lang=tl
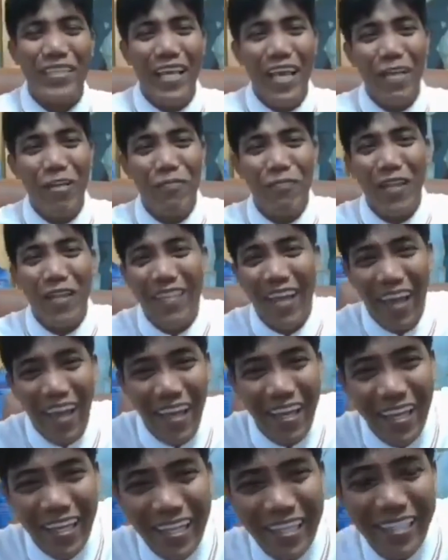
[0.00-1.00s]
Pero at the end of
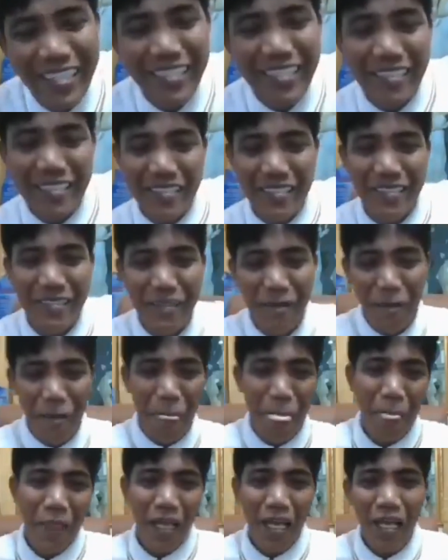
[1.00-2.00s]
the day,
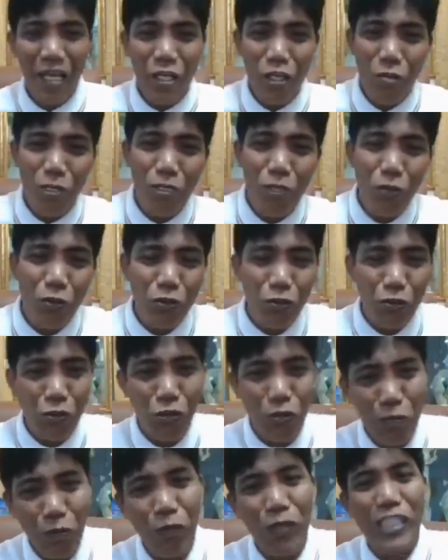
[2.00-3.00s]
yung
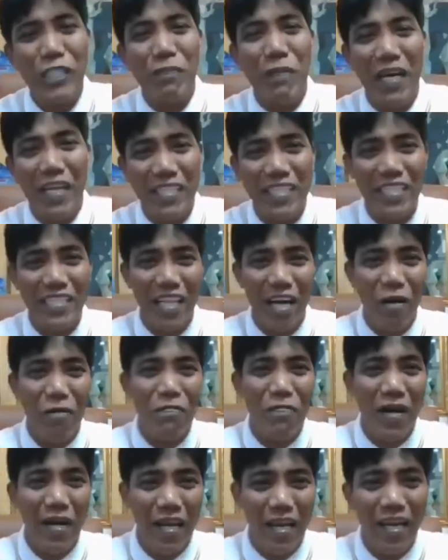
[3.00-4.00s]
puso ko po is para sa
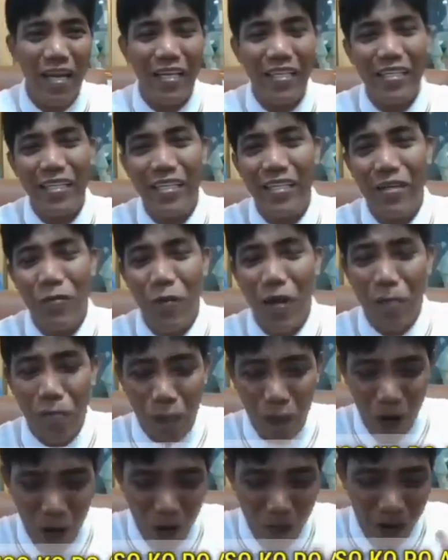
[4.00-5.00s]
taong bayan.
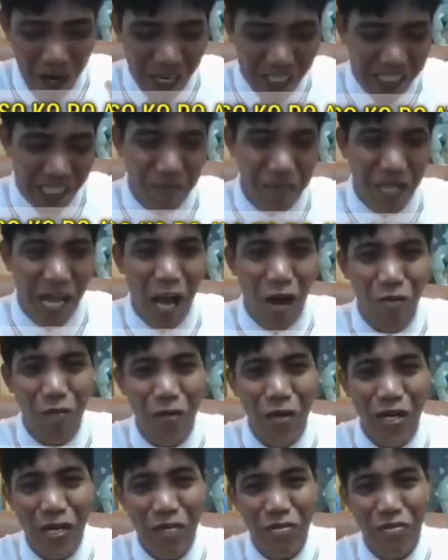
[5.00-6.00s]
Huwag po kayo mag-isip
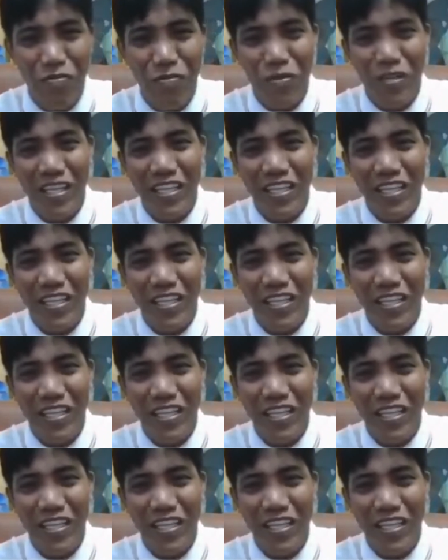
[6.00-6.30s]
na ako po yung